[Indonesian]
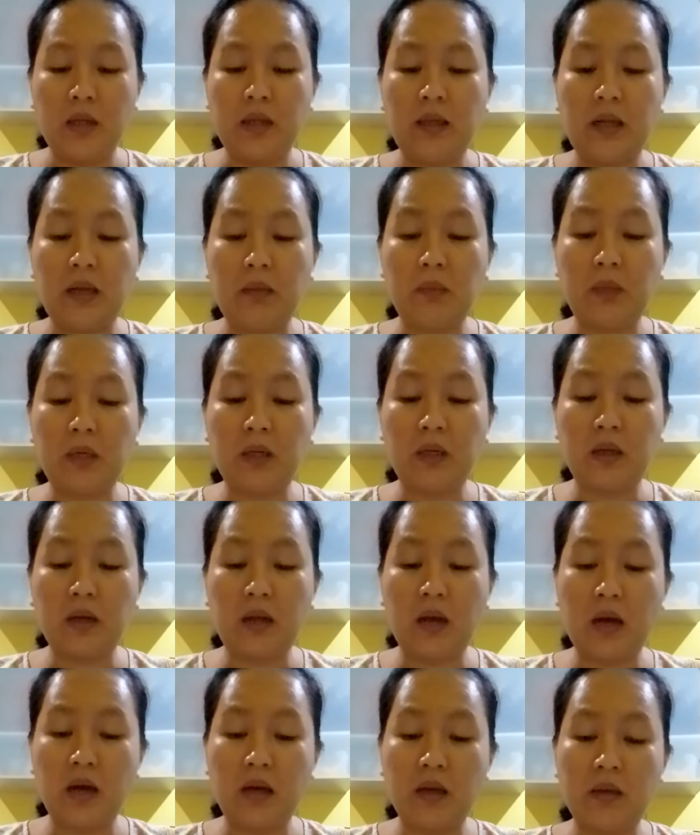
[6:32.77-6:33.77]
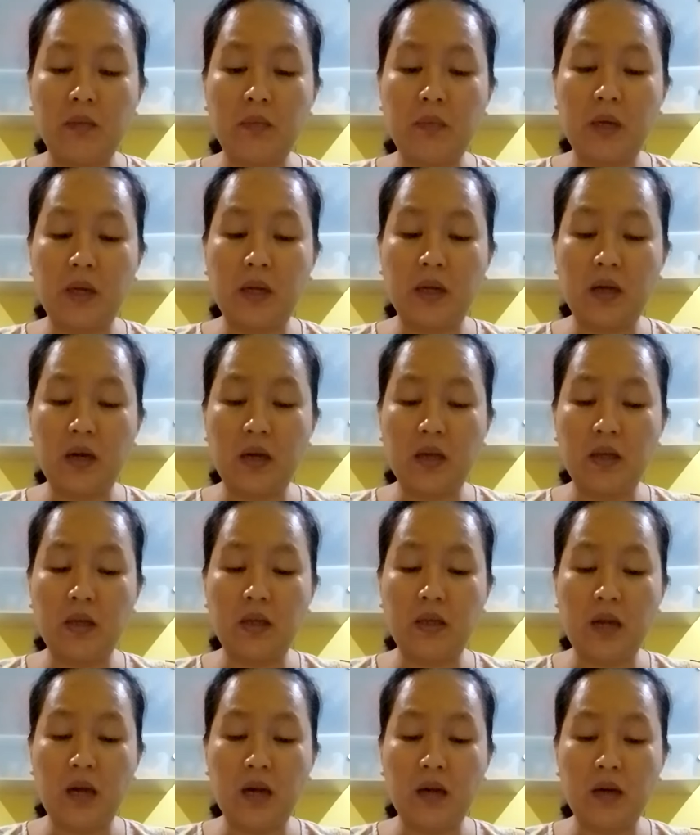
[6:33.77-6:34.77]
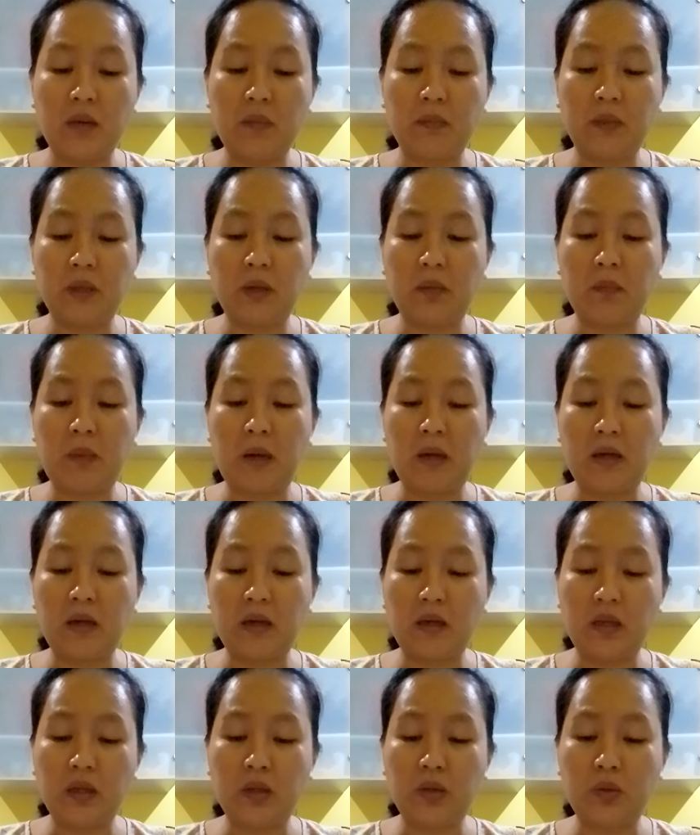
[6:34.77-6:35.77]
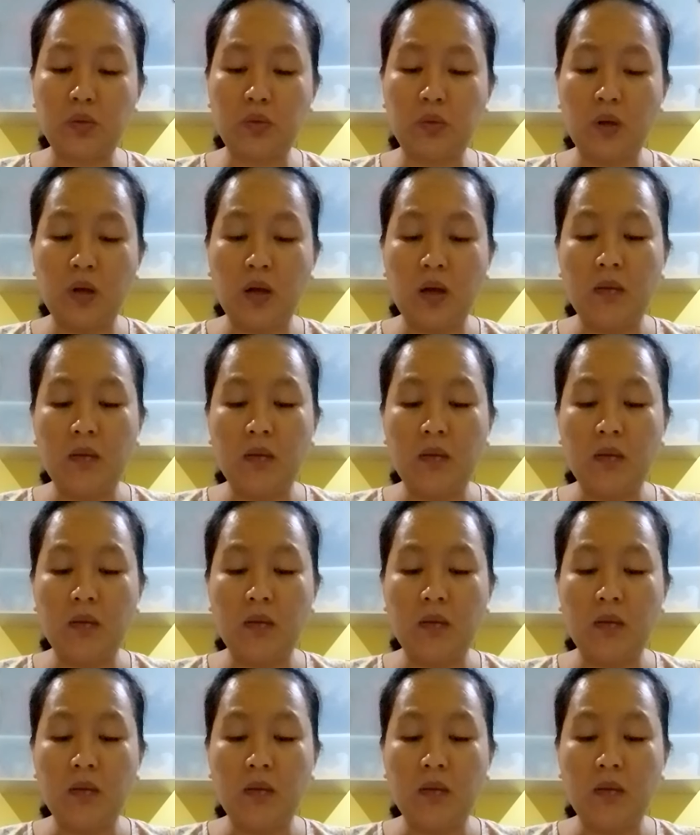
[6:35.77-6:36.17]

dan mengenai mereka yang dianggap terpandang itu,